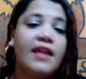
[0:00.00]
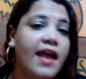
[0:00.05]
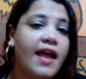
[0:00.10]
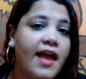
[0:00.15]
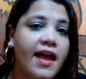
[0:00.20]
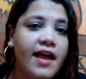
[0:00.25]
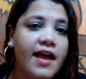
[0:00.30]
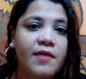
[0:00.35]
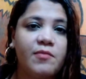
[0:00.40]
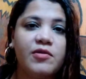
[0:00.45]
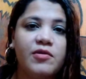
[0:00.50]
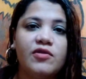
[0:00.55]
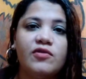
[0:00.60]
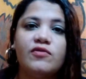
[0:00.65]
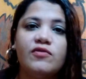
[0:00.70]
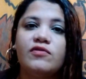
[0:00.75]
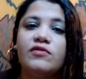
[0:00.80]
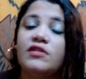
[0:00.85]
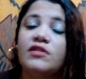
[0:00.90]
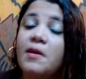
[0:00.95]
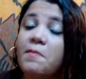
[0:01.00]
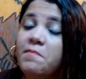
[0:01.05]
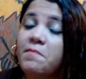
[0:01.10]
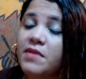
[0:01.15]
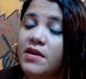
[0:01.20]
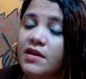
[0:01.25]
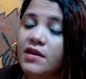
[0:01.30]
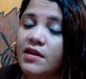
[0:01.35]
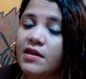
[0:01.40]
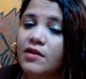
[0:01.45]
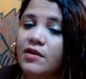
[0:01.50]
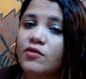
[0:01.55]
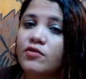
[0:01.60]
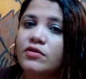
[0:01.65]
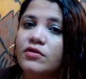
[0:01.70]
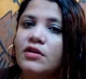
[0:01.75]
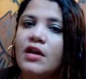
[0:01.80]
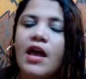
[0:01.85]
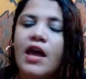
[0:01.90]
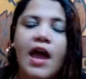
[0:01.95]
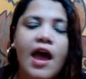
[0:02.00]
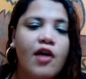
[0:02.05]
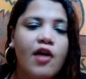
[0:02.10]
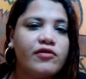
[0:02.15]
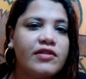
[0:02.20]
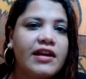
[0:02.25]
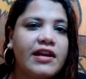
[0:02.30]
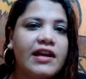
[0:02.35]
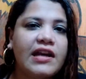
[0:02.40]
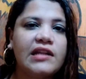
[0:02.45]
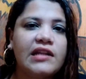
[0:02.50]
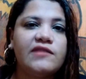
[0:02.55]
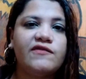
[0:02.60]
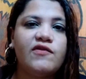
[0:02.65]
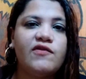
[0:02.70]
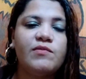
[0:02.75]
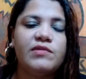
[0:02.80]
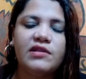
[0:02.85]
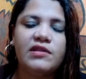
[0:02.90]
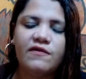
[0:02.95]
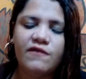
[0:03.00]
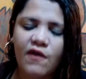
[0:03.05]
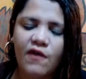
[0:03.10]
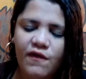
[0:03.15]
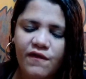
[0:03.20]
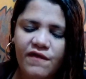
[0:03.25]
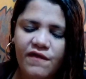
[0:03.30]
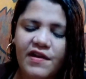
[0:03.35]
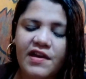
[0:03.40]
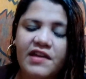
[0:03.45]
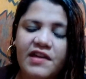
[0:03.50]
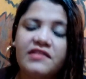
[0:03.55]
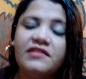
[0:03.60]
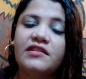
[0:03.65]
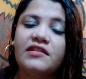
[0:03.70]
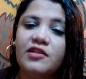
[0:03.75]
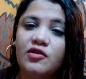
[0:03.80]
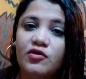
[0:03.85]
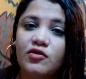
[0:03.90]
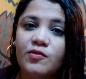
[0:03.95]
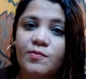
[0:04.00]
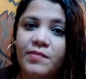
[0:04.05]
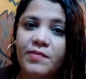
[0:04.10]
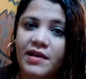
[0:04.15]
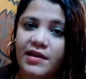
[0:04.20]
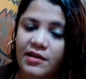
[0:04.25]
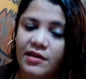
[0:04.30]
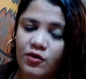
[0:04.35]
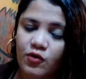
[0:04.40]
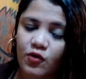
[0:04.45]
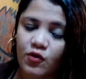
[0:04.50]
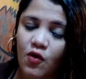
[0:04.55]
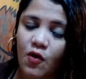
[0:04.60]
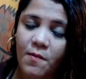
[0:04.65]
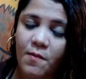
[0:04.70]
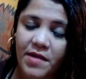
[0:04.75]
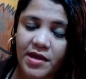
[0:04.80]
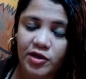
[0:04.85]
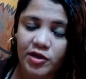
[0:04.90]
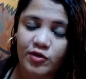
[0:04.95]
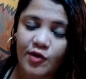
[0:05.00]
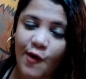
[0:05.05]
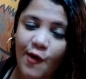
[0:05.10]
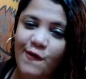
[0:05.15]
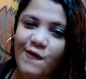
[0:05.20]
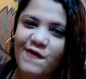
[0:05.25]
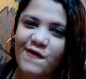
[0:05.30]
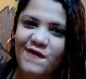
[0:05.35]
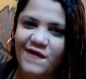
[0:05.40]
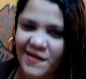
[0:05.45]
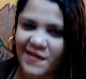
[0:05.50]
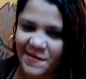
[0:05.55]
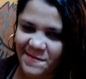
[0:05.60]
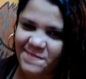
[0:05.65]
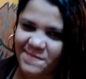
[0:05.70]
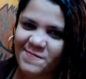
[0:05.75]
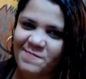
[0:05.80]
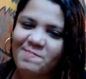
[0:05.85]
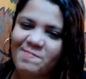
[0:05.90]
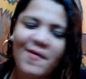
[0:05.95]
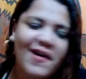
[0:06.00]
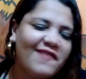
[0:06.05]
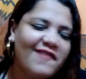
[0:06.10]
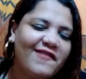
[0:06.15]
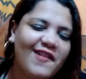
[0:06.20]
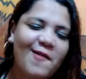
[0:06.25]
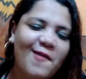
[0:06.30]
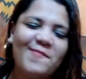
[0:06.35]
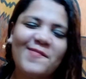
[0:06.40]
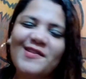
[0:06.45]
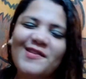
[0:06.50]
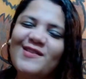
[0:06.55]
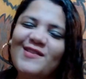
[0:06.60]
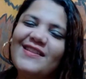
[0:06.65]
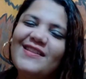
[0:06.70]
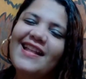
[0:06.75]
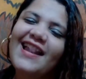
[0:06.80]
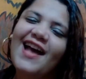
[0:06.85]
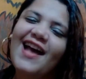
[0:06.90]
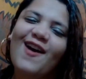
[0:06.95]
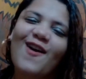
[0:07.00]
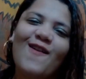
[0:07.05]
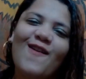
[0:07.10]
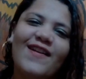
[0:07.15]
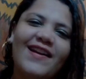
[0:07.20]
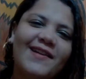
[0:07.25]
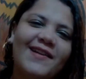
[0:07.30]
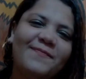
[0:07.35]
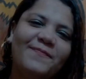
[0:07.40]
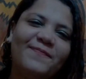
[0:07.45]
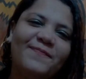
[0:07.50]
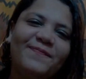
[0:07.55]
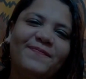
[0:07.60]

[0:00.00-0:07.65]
términos, amigos. É um daqueles filmes envolventes que nos prende do começo ao fim. Bora falar um pouquinho dele agora.